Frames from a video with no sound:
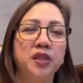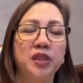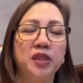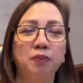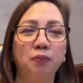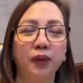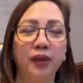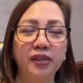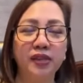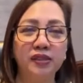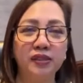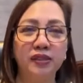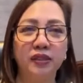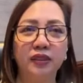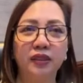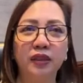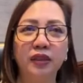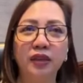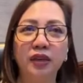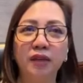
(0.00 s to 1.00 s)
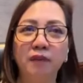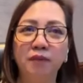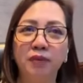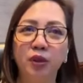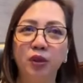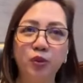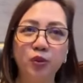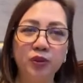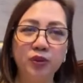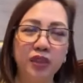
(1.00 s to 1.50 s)
present.
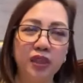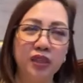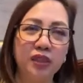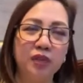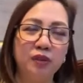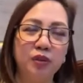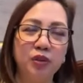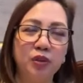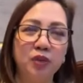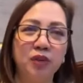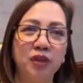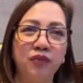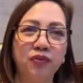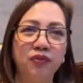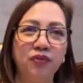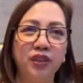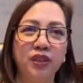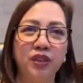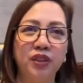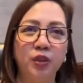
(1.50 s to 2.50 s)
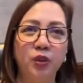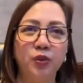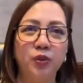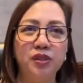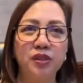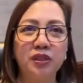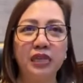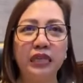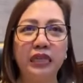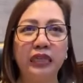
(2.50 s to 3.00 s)
Pero kung tingnan mo yung mga videos,
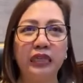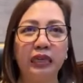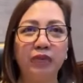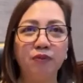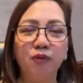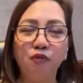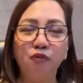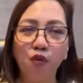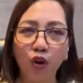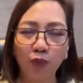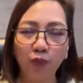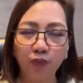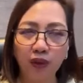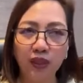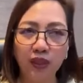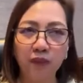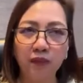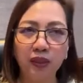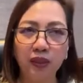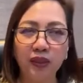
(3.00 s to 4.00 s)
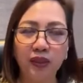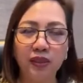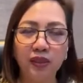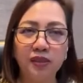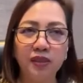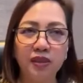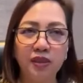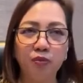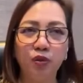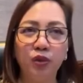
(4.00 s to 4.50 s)
tila before pa naman
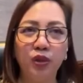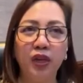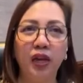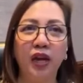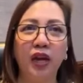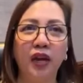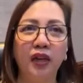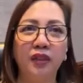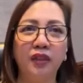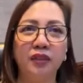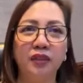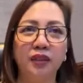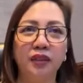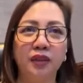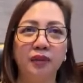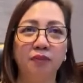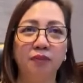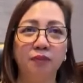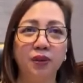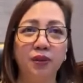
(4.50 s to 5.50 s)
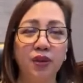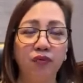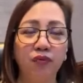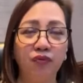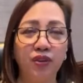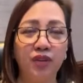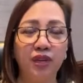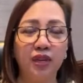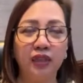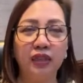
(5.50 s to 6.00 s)
nagsimula ang uh,
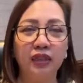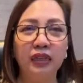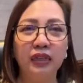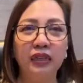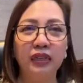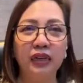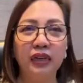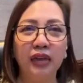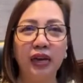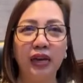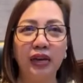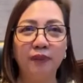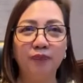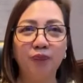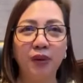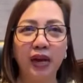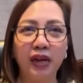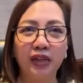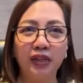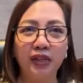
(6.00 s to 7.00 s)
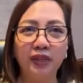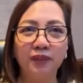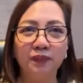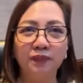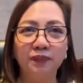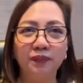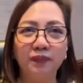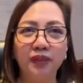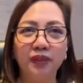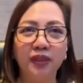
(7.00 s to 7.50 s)
briefing, ay
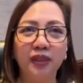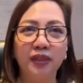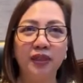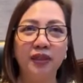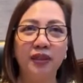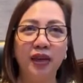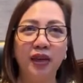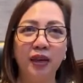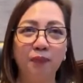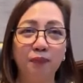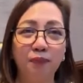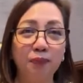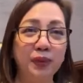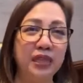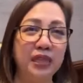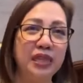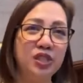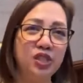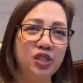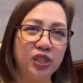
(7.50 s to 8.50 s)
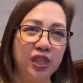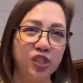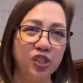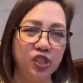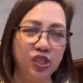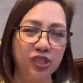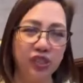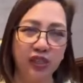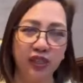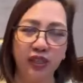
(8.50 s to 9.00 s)
parang uh,
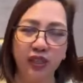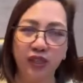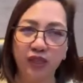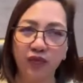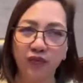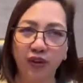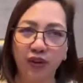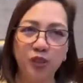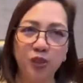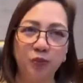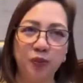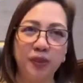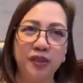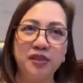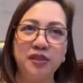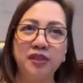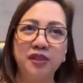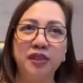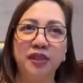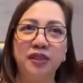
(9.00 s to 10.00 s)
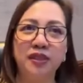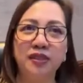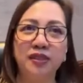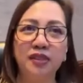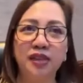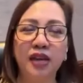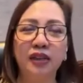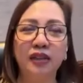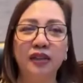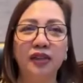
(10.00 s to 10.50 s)
prejudge na rin ni Vice President
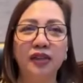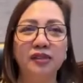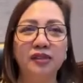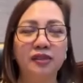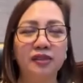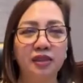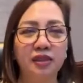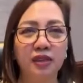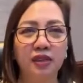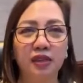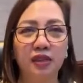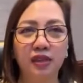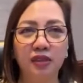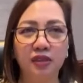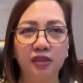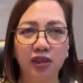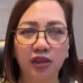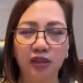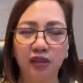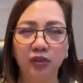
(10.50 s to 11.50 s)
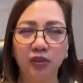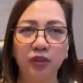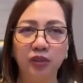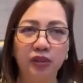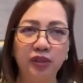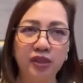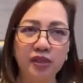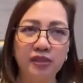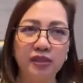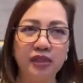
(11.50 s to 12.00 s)
Sara, si Senator
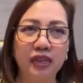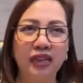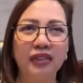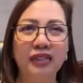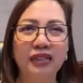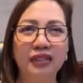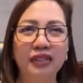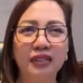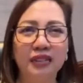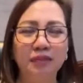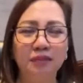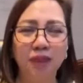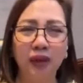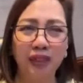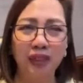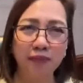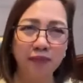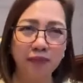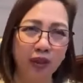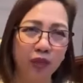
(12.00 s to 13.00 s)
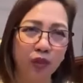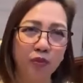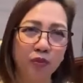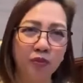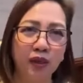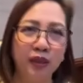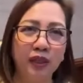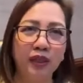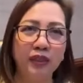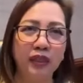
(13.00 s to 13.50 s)
Risa, baka merong
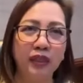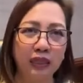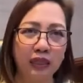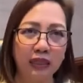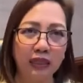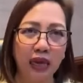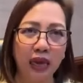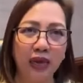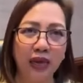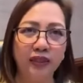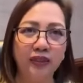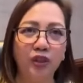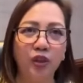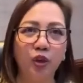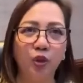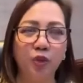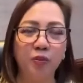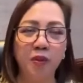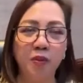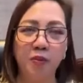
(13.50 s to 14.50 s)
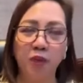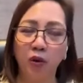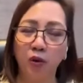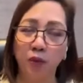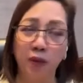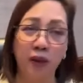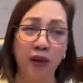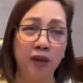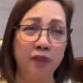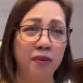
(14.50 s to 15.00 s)
mga nakaraan na, o may, or
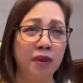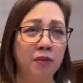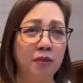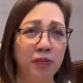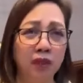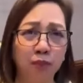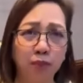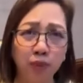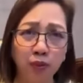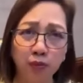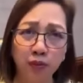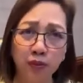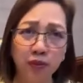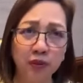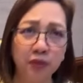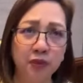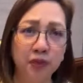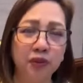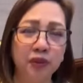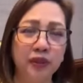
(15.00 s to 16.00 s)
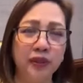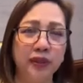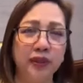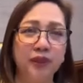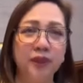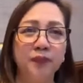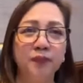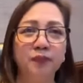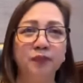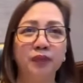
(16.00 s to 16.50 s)
baka may mga bumulong ulit
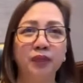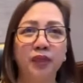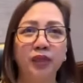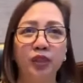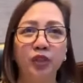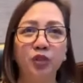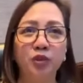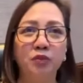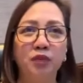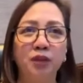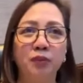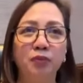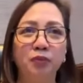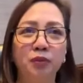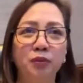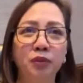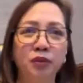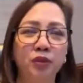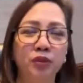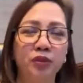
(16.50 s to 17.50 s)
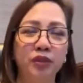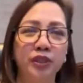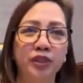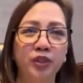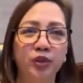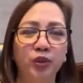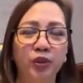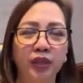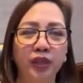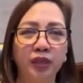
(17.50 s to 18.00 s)
at yung mga bumulong na
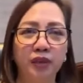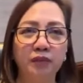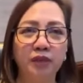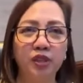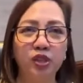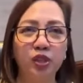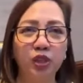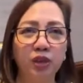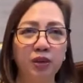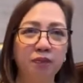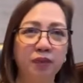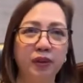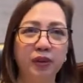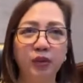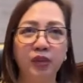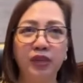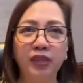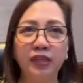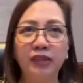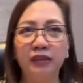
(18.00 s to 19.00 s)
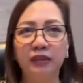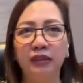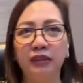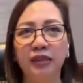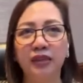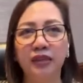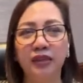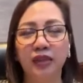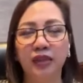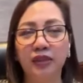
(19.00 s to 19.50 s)
yon ay medyo iba yung
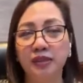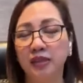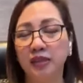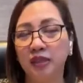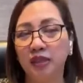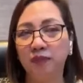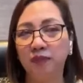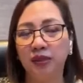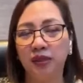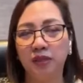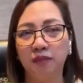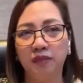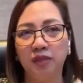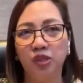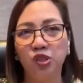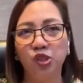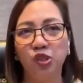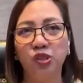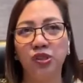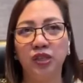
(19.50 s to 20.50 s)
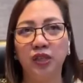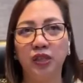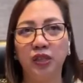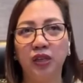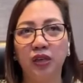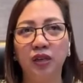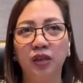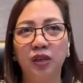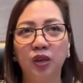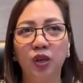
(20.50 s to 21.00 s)
inintriga kasi di ba na-mention niya
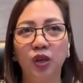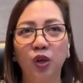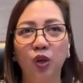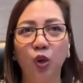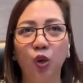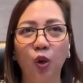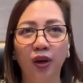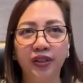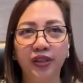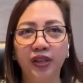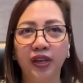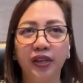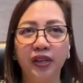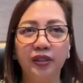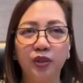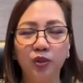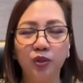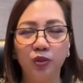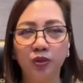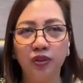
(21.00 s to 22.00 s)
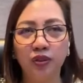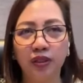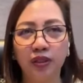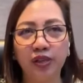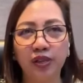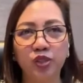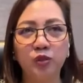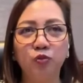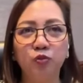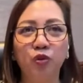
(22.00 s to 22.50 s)
na, o oh, ayan, yung
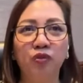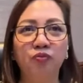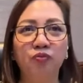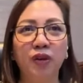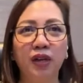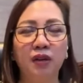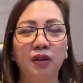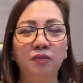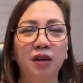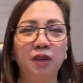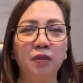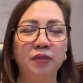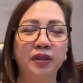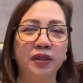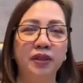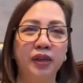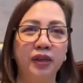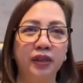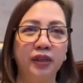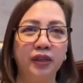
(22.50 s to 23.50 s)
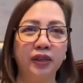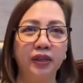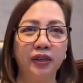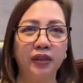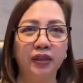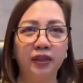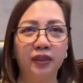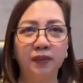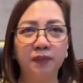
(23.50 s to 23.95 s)
next move baka mamaya eh,